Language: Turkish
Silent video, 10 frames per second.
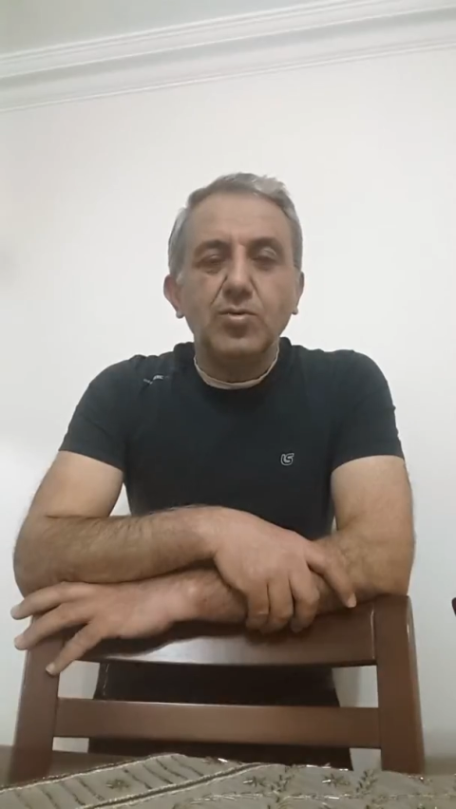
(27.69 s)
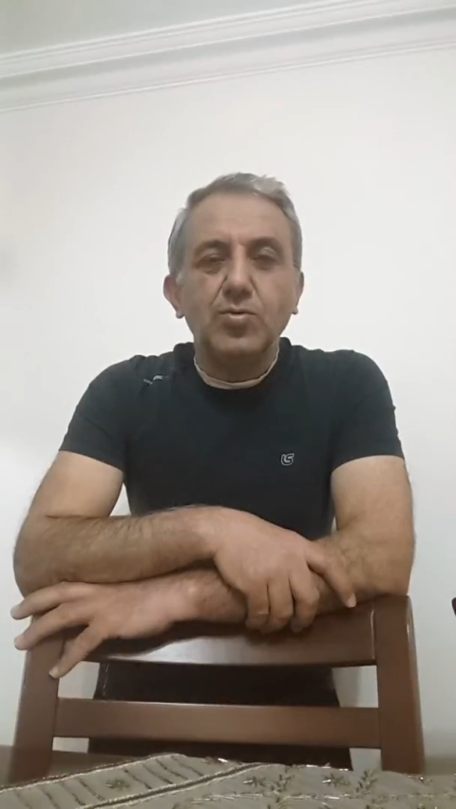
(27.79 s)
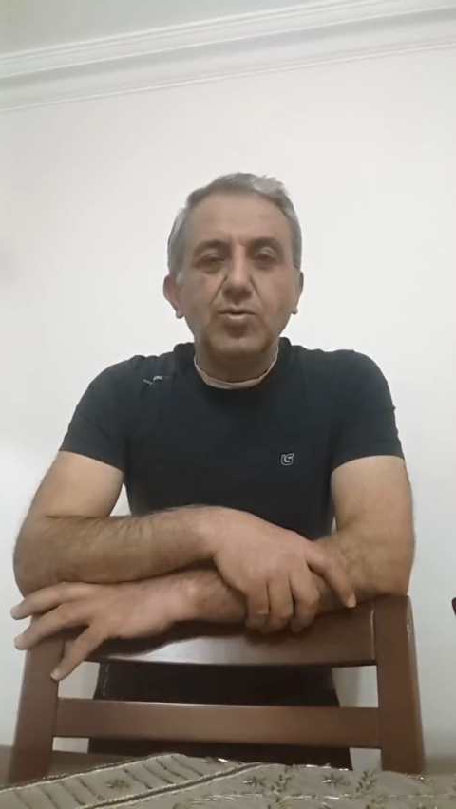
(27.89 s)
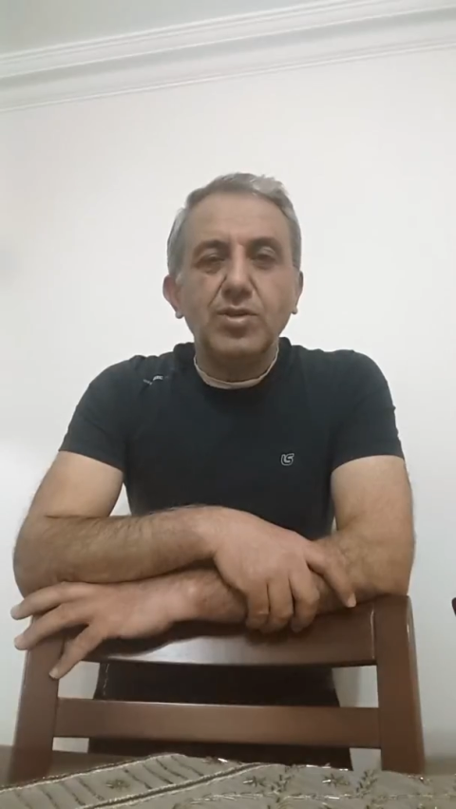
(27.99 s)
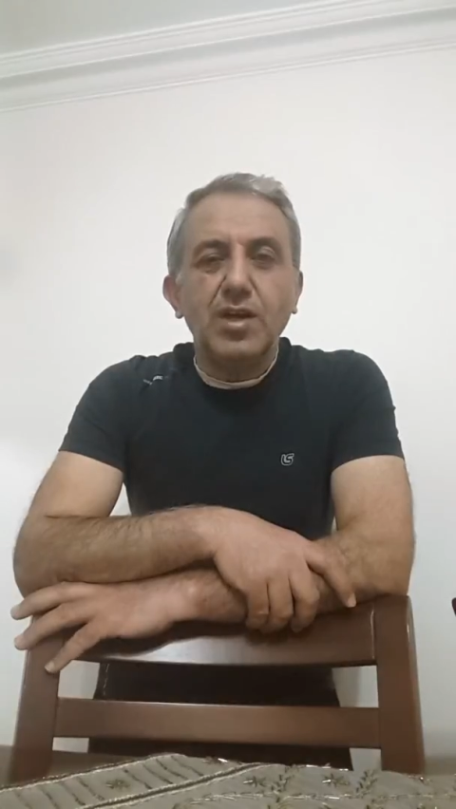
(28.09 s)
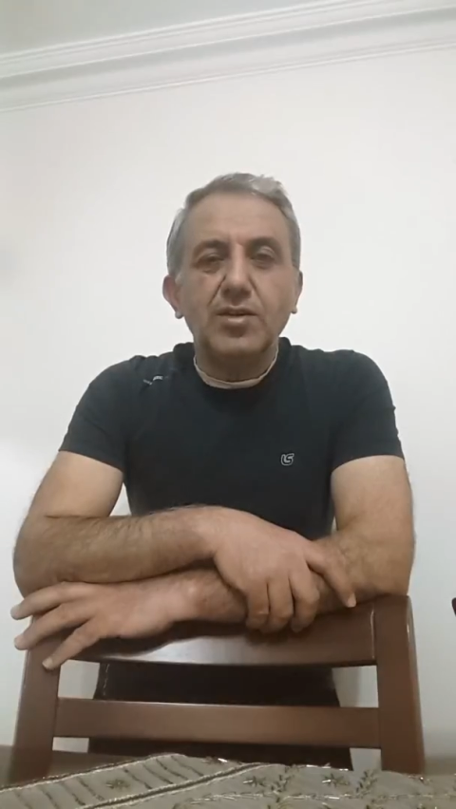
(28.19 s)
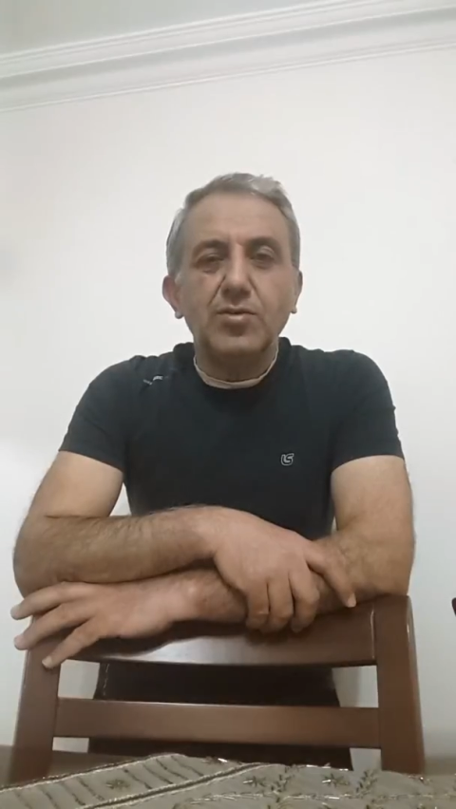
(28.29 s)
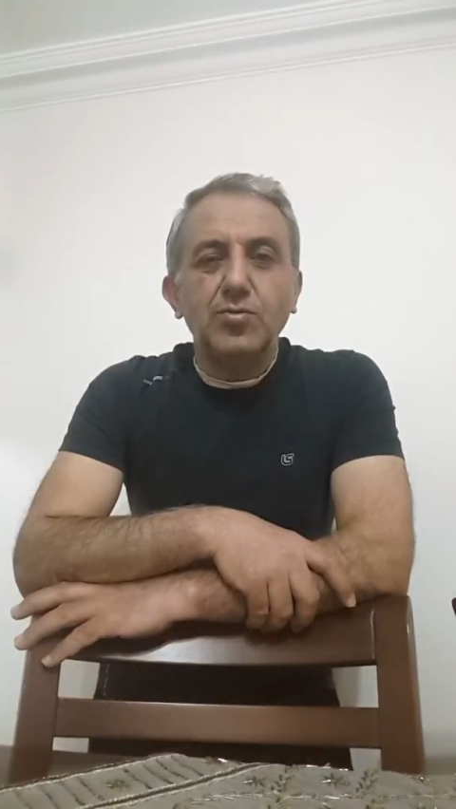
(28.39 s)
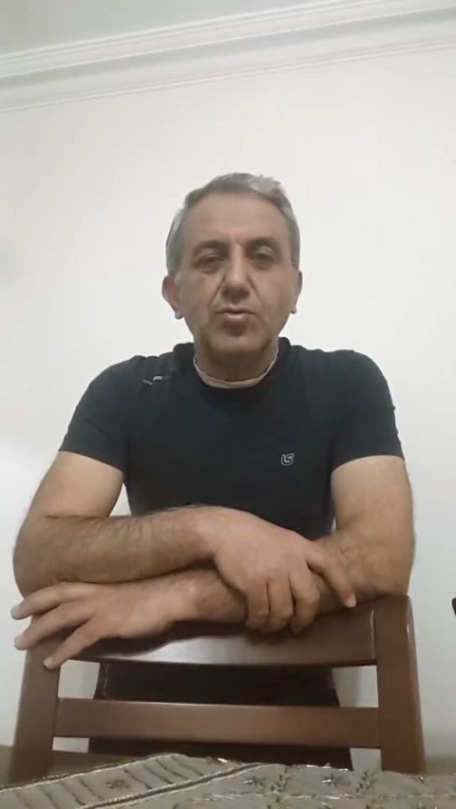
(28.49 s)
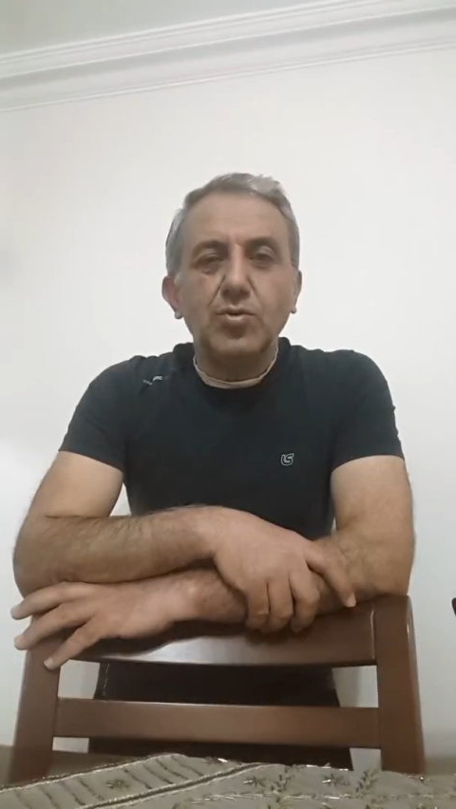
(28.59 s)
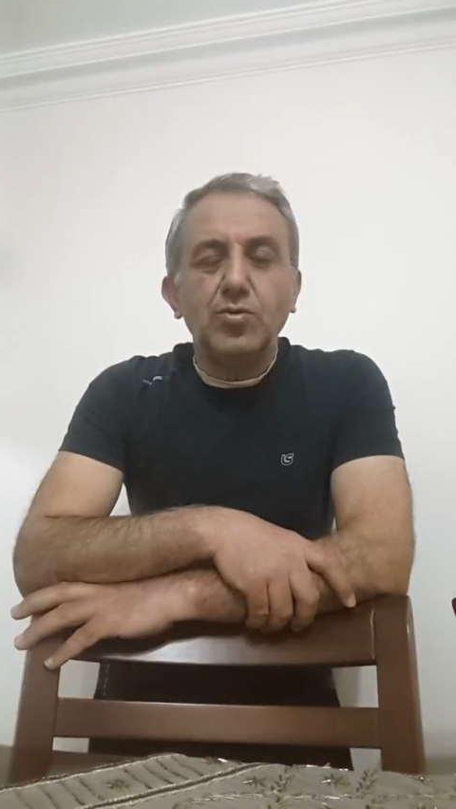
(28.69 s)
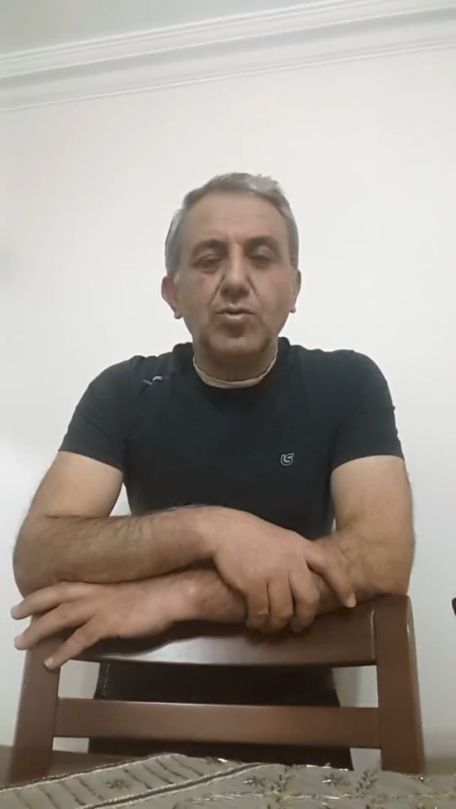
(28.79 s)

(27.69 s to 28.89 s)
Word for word: dünyanın 110